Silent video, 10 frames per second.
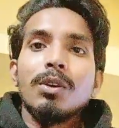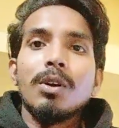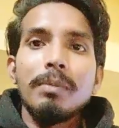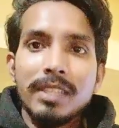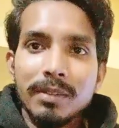
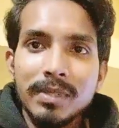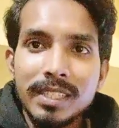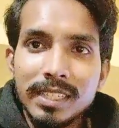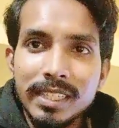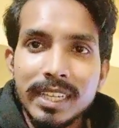अभी तक बी
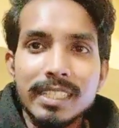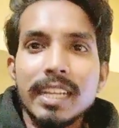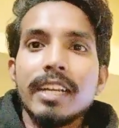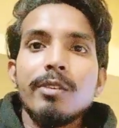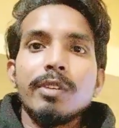सी का
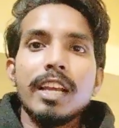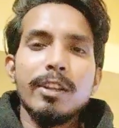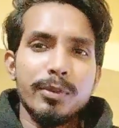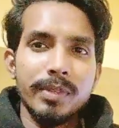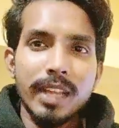सेकेंड राउंड का
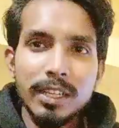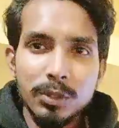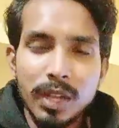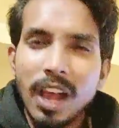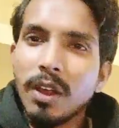अलॉटमेंट आ
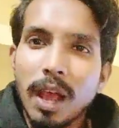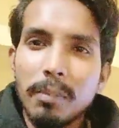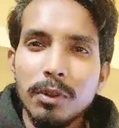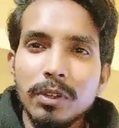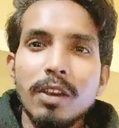चुका है और आप
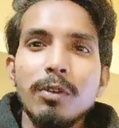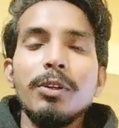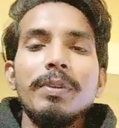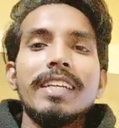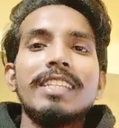लोग डाउनलोड
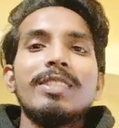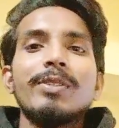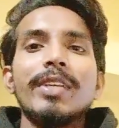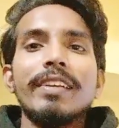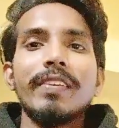भी कर
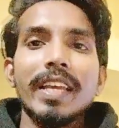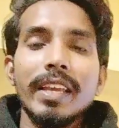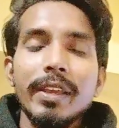चुके होंगे